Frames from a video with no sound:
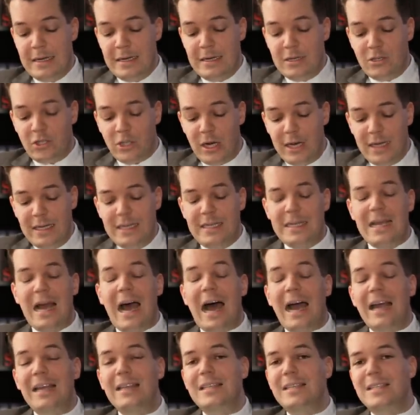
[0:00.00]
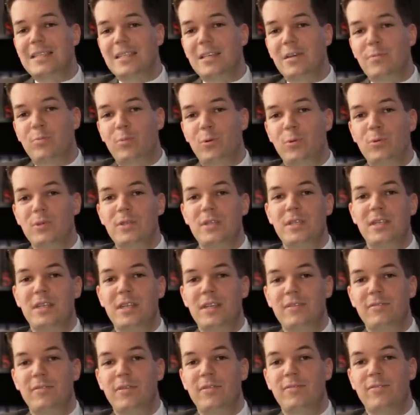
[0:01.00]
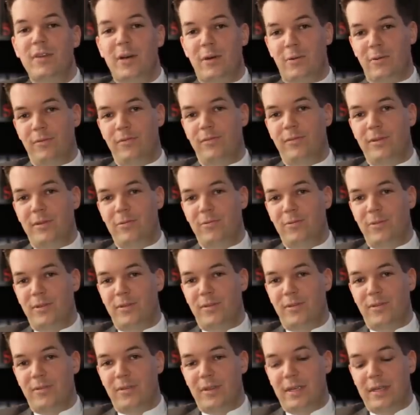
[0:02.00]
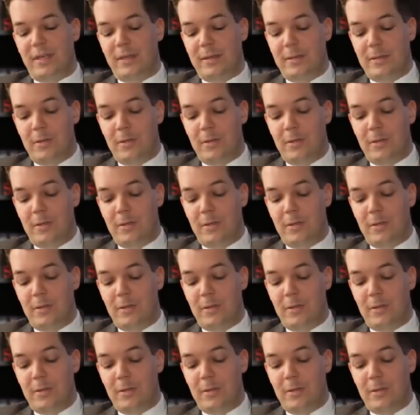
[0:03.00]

scheint die einzige positive Frauenfigur zu sein.